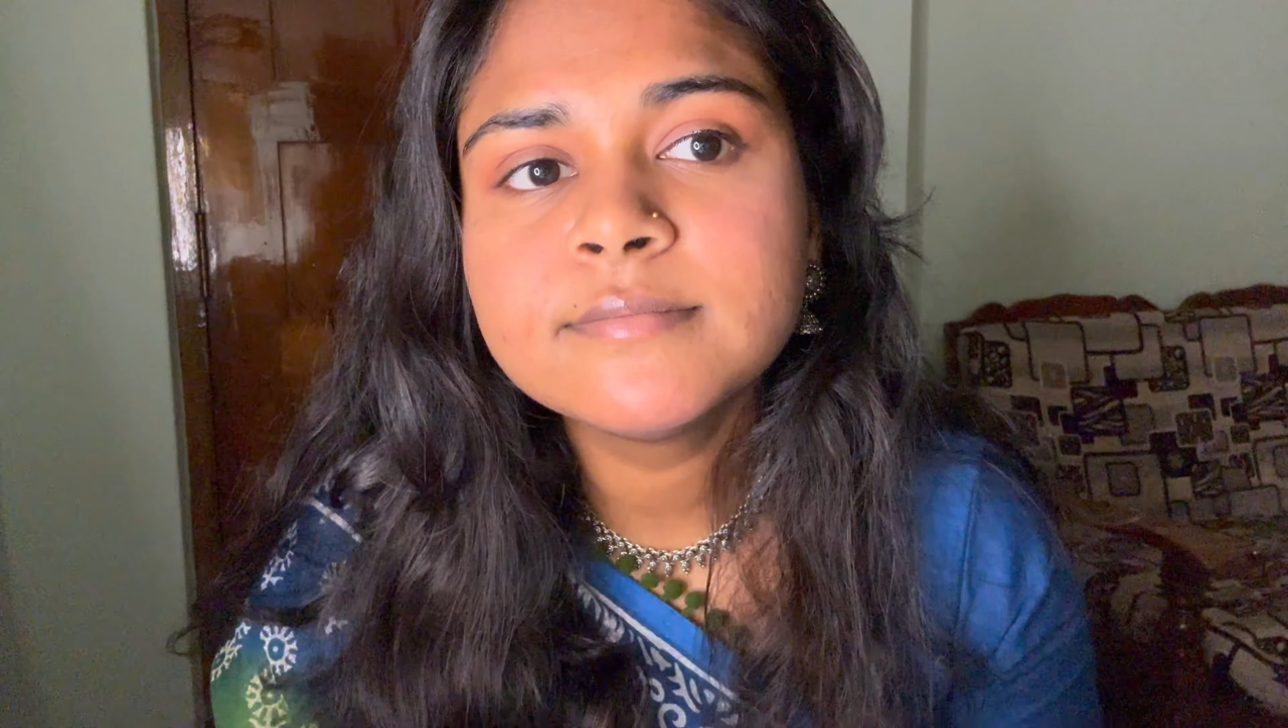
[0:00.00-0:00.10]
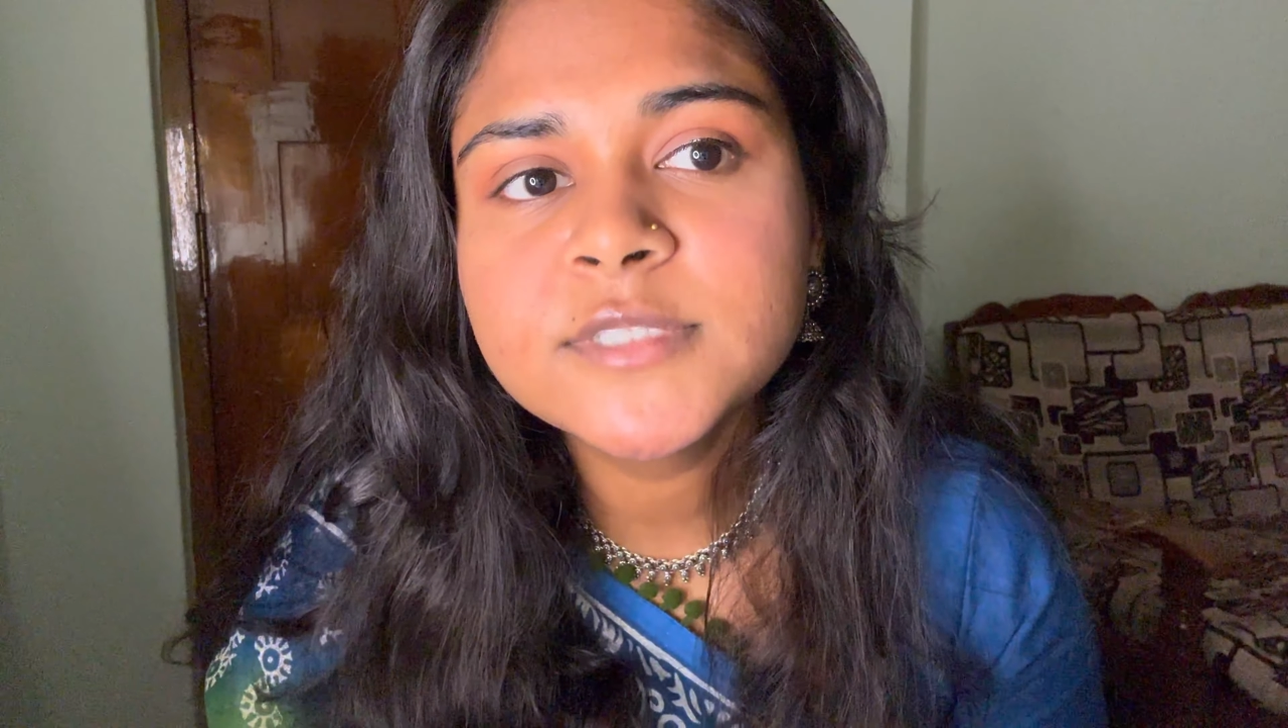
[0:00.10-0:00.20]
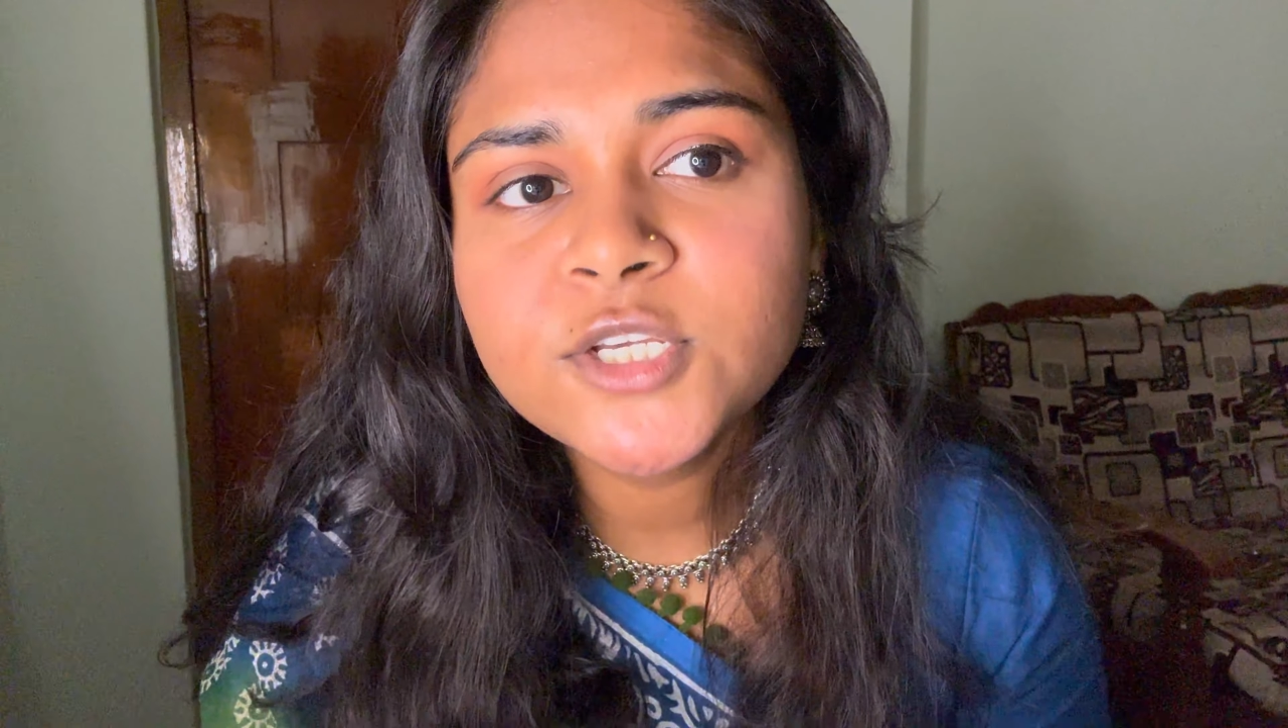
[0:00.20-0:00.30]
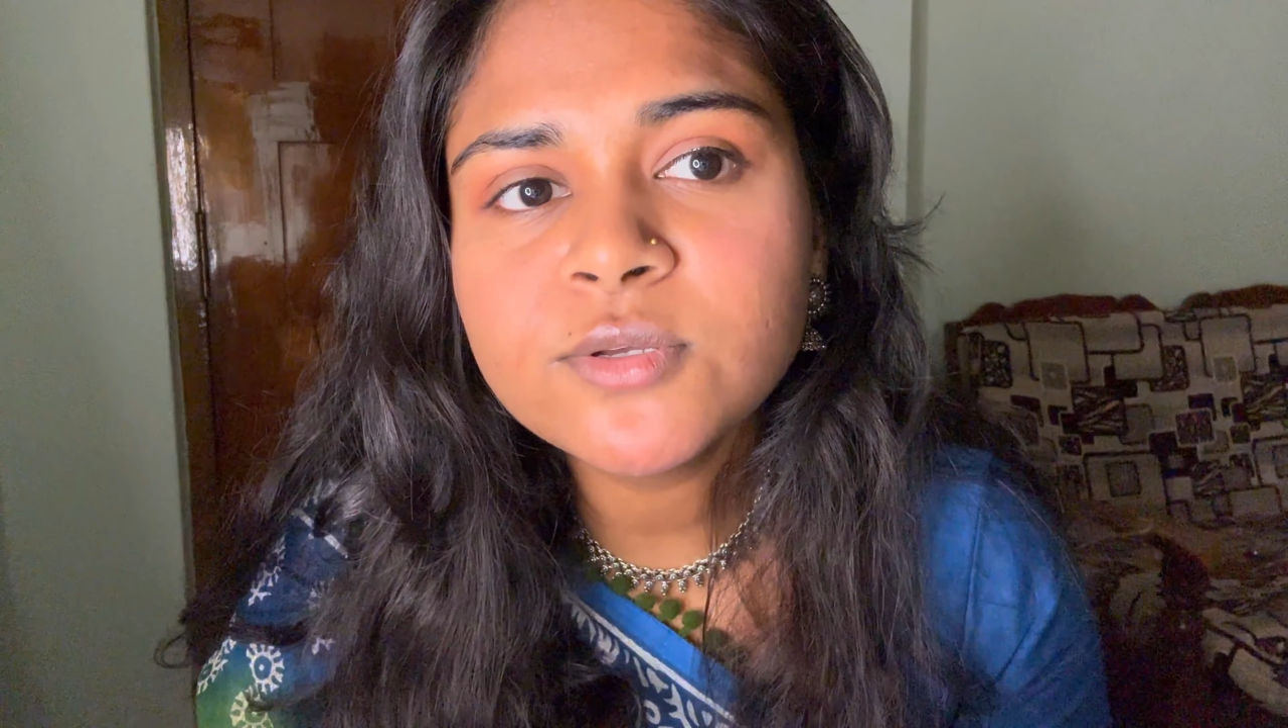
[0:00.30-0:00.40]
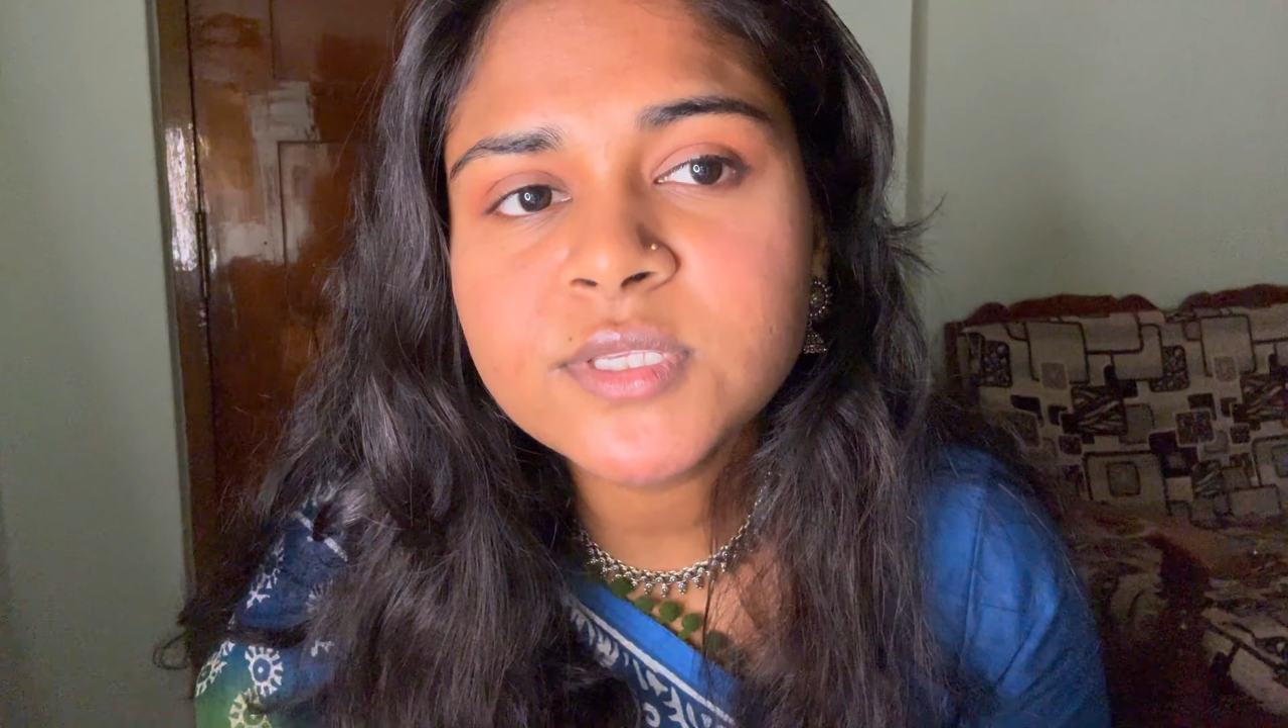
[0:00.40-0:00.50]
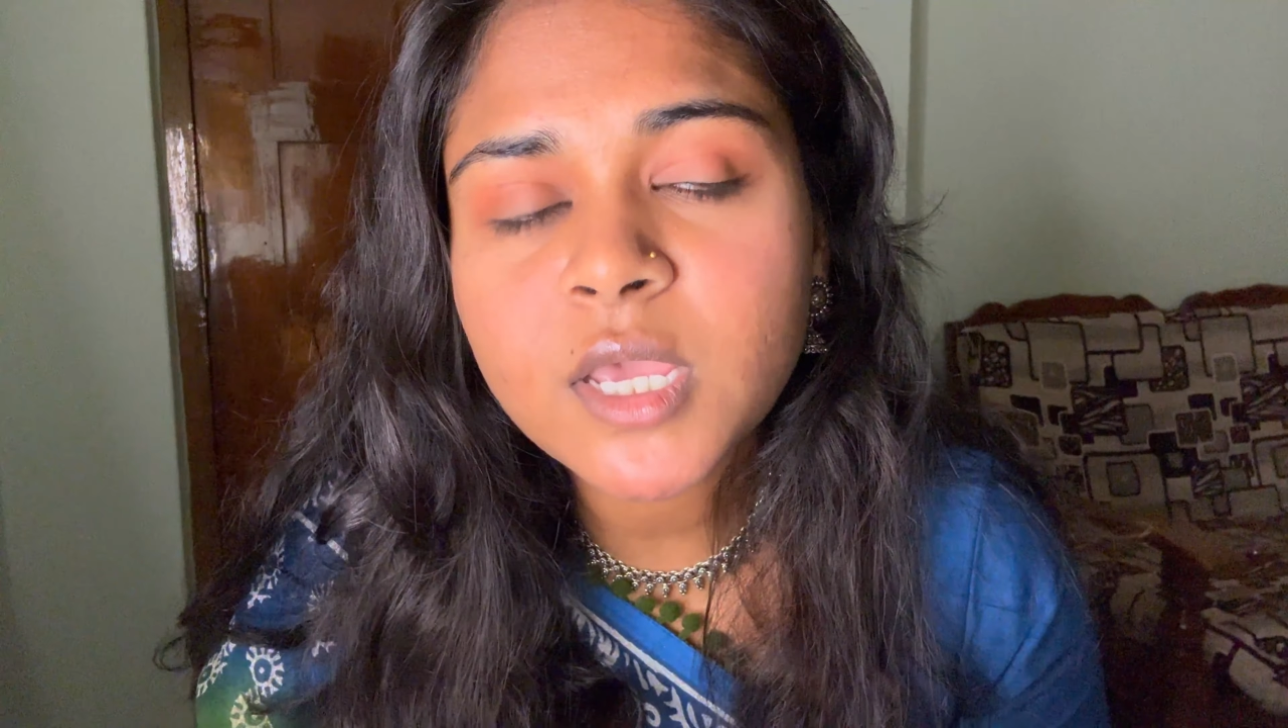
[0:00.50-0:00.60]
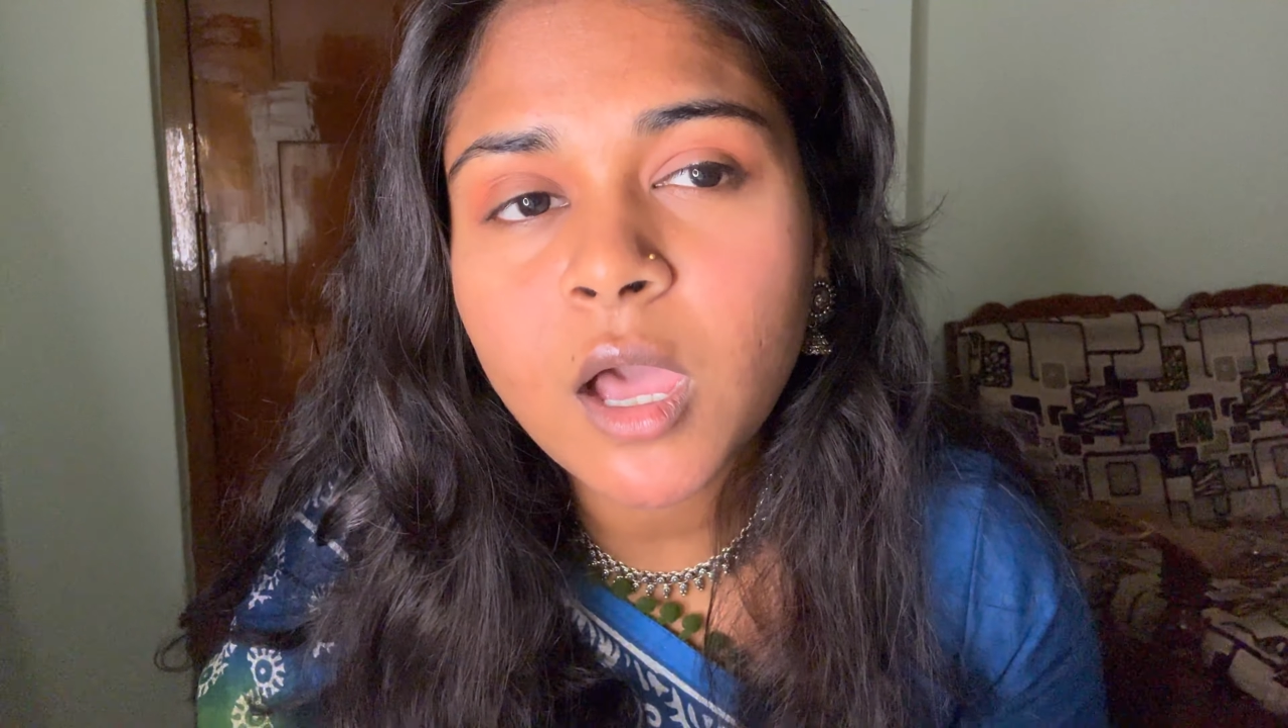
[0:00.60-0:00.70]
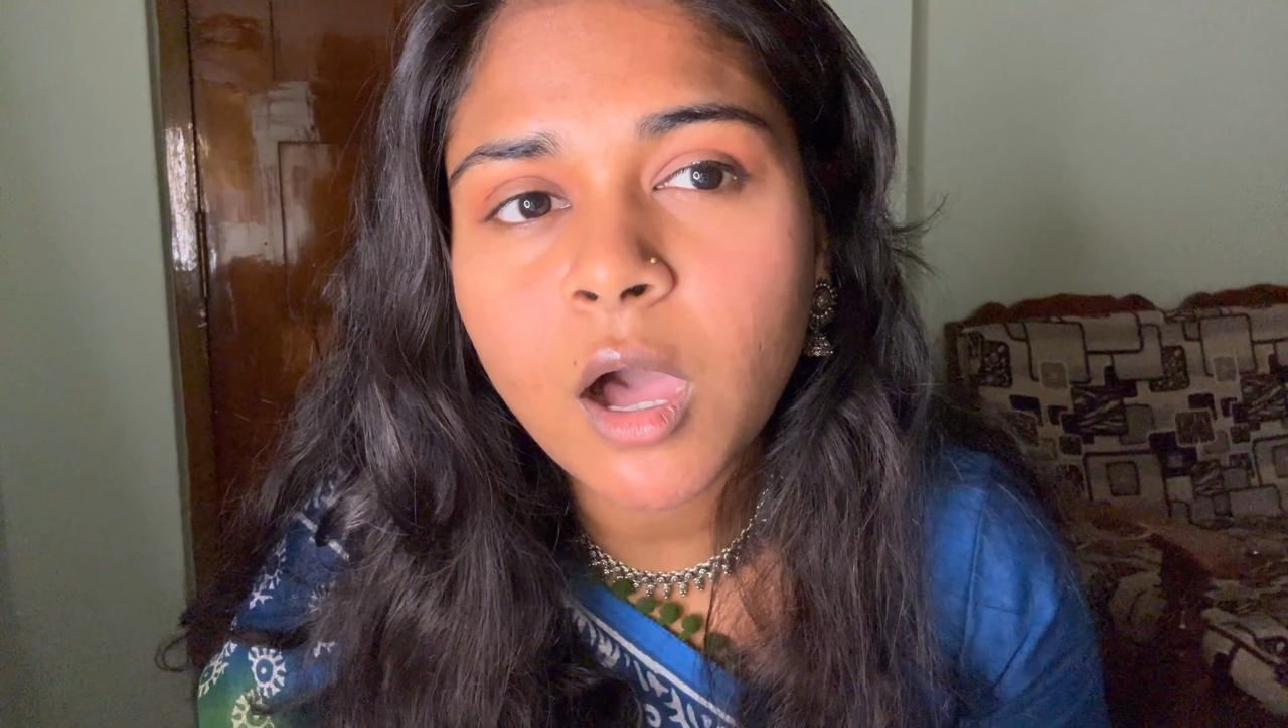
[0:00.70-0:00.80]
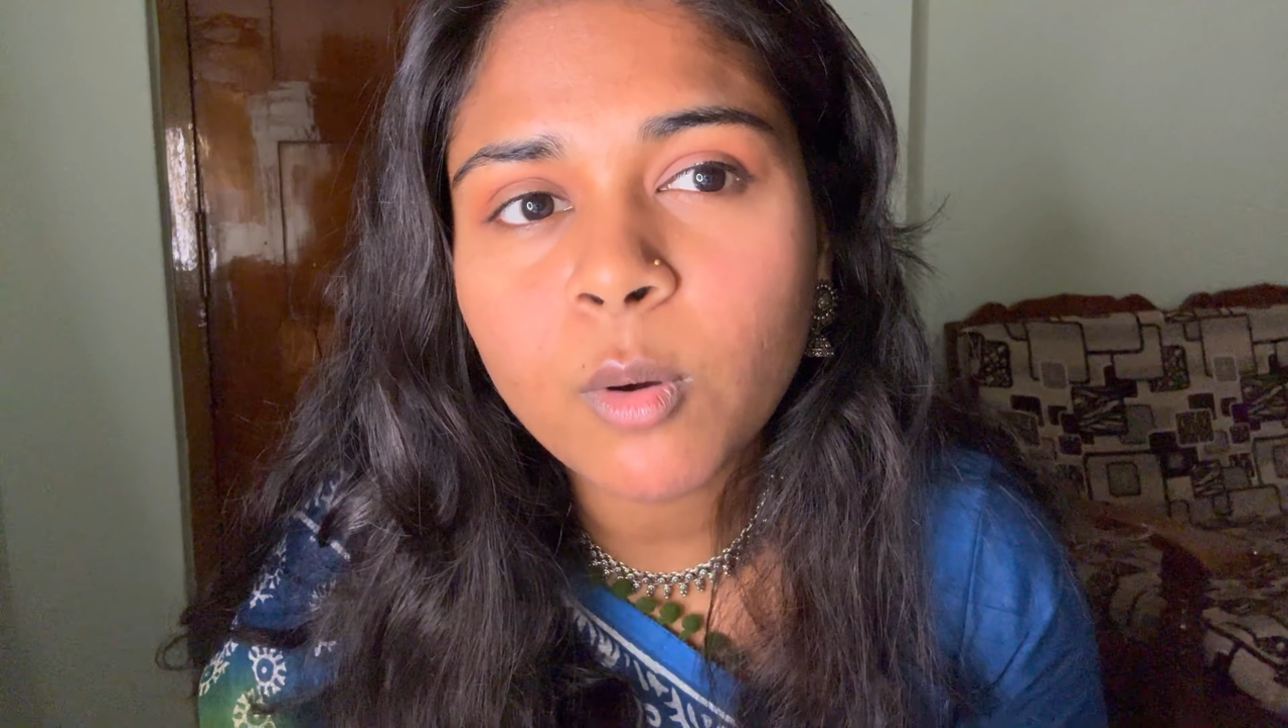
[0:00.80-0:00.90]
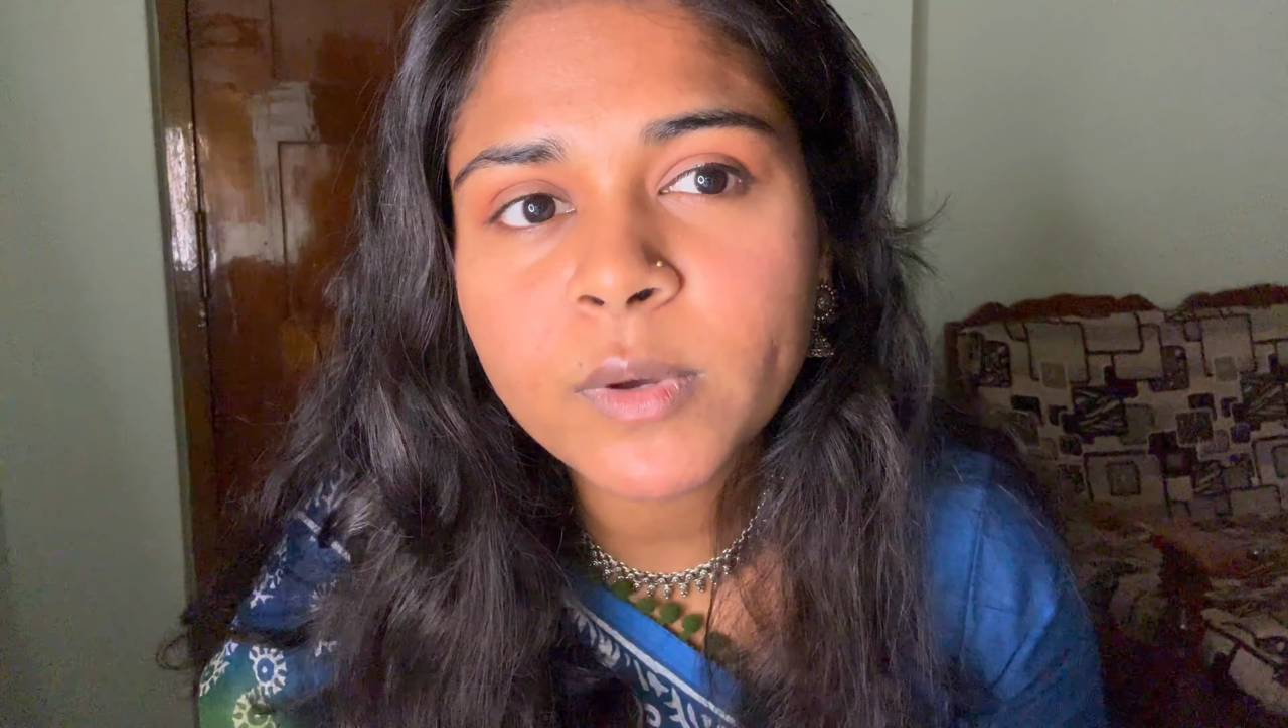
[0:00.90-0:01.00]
டியூ சி ஹவு